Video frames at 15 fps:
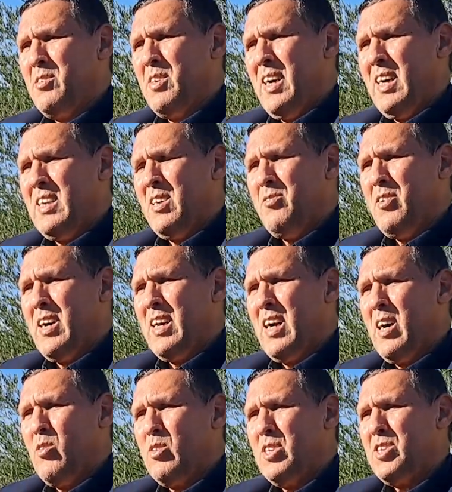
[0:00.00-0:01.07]
على
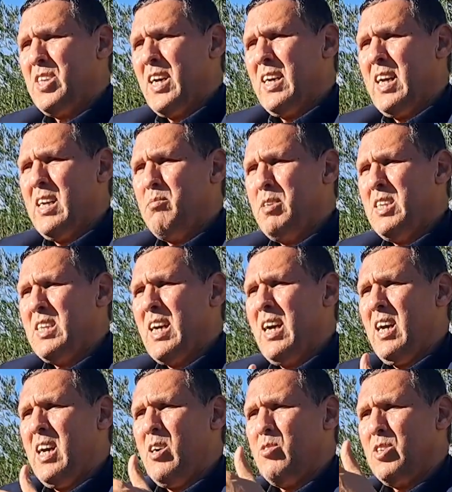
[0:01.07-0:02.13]
الفراغ ونشتغل على
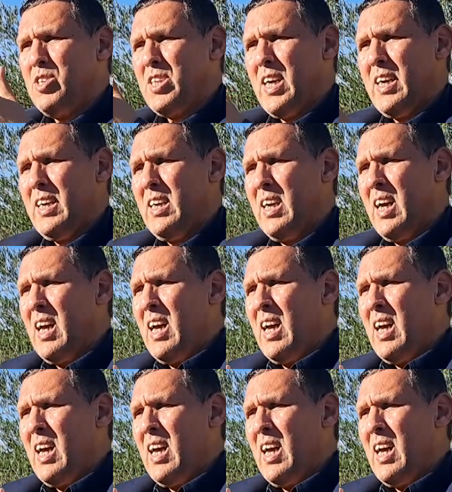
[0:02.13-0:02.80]
المساحه ونشتغل